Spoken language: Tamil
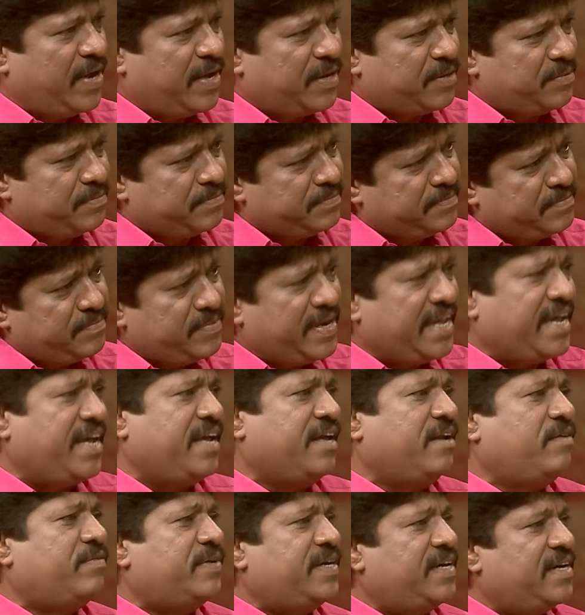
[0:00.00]
வரும்
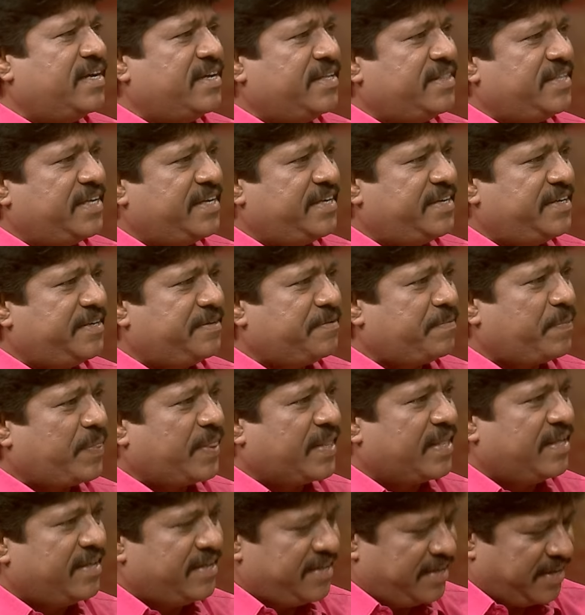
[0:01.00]
நீர் விழுது
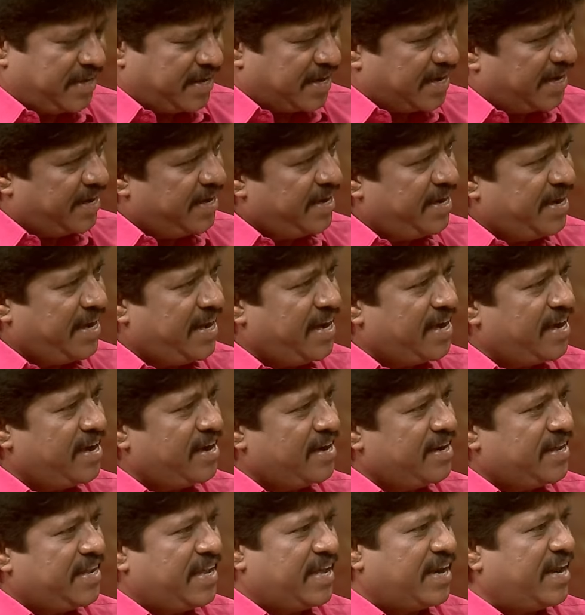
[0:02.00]
கண்ணில்
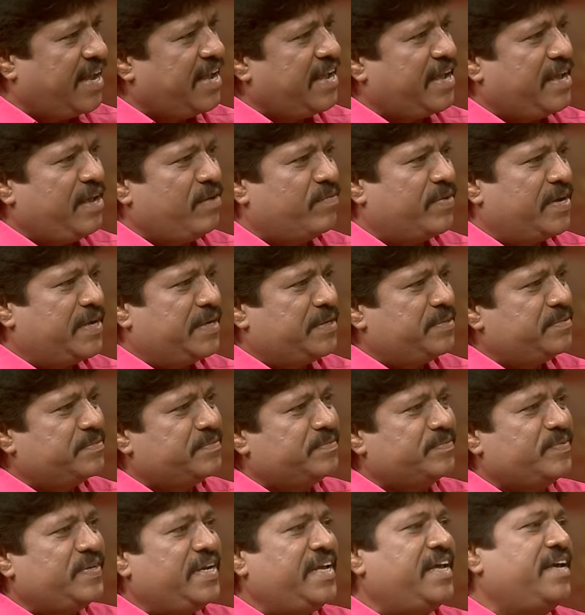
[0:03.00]
இறங்கி
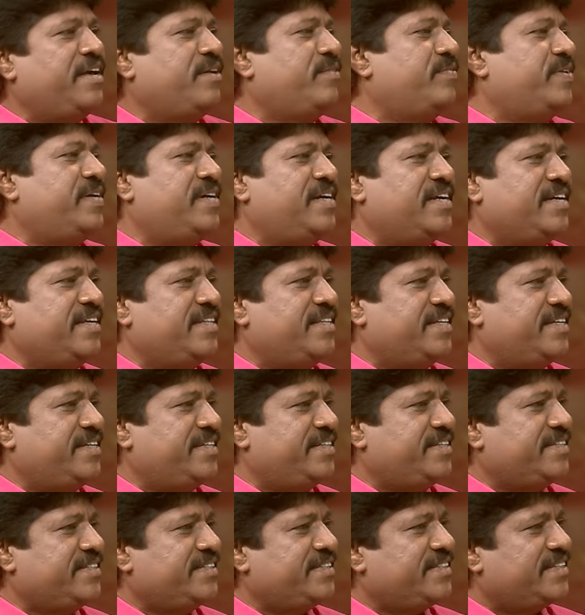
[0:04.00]
வரும் நீர் விழுது
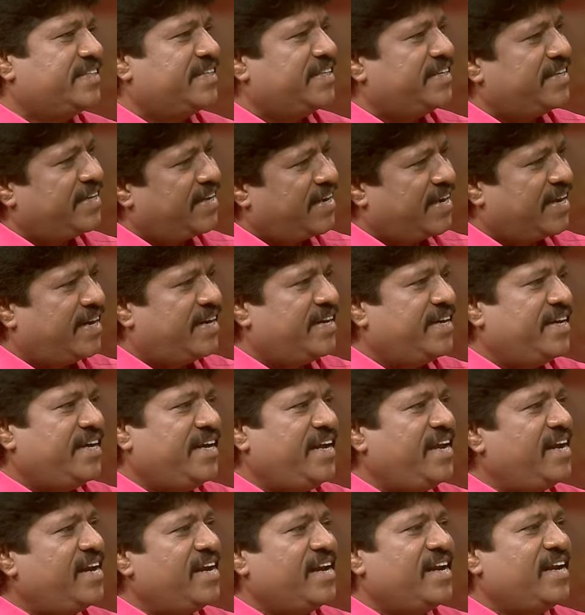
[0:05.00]

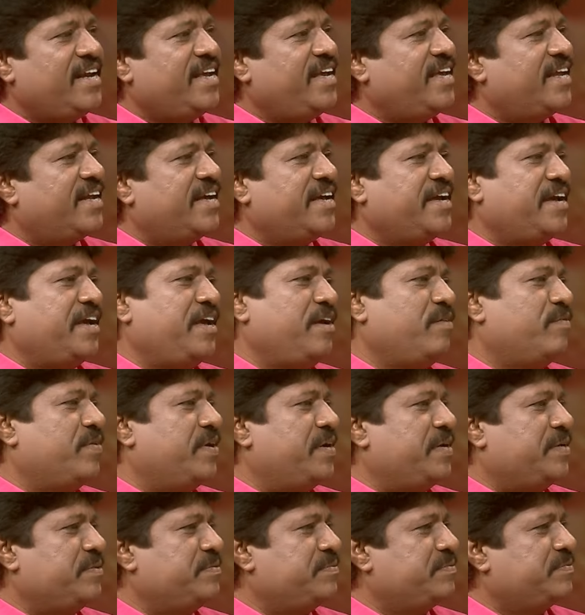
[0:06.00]
கண்ணில் இறங்கி
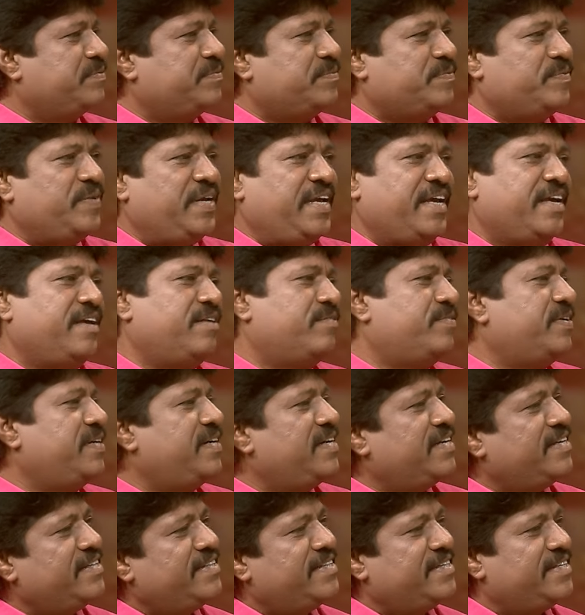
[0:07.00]
வரும் நீர்
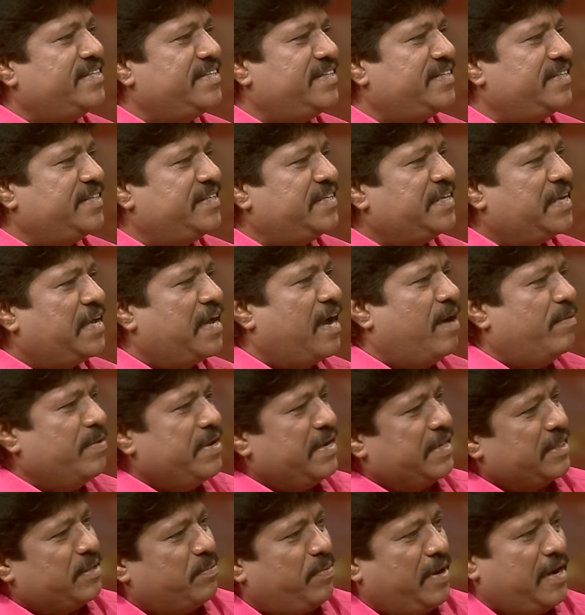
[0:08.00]
விழுது
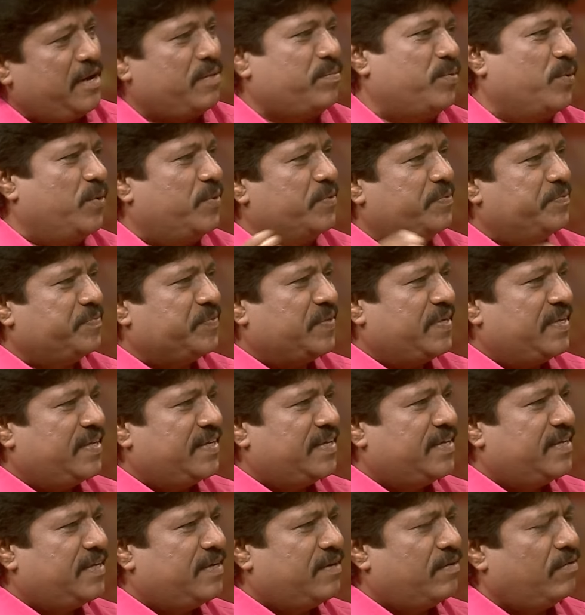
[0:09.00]
அப்படின்னு அந்த பாட்டு போகும்
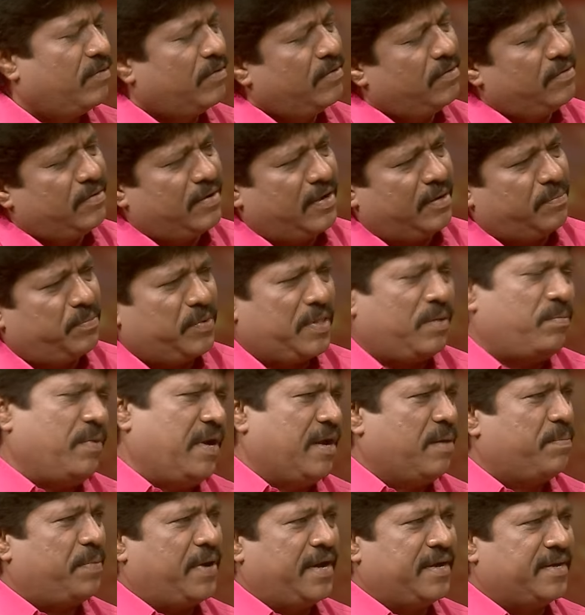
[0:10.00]
ஒரு
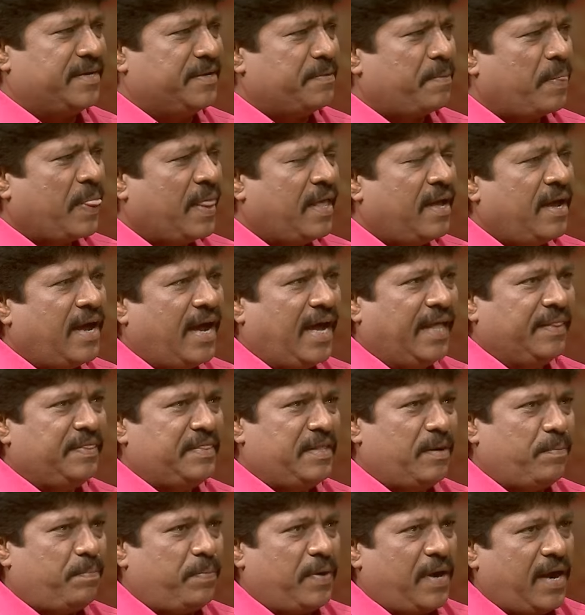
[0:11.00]
அற்புதமான பாட்டு
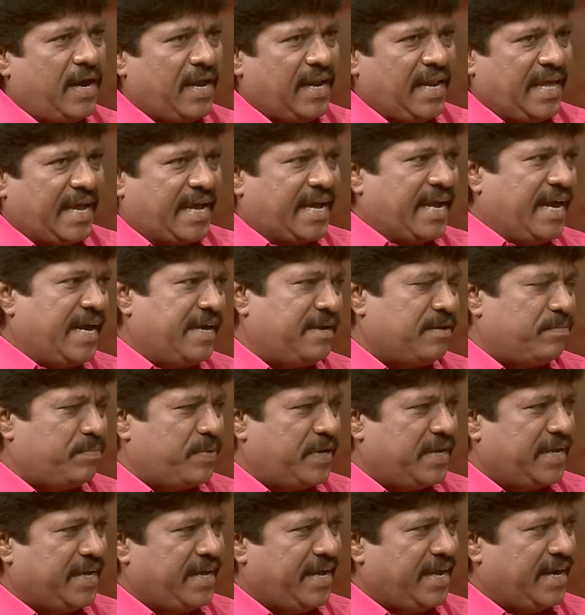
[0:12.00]
அந்த பாடலை கேட்ட
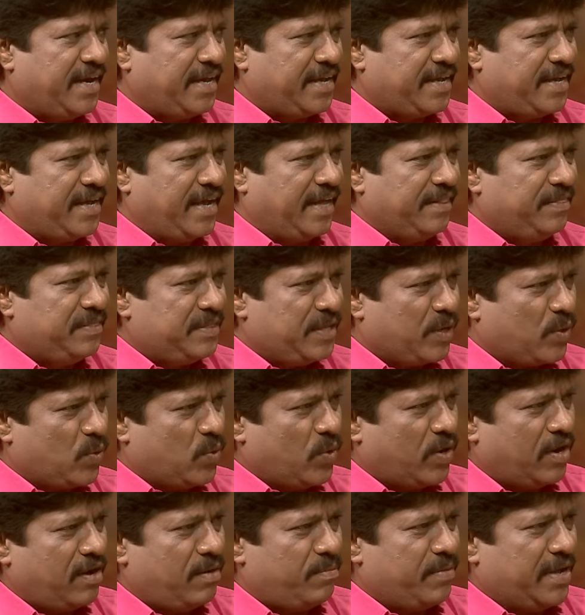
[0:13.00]
பிறகு எனக்கு அந்த
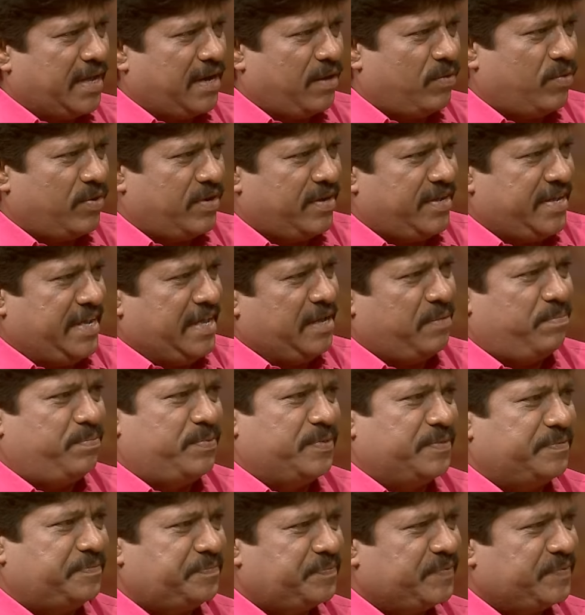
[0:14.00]
குரல் மேலே ஒரு ஈர்ப்பு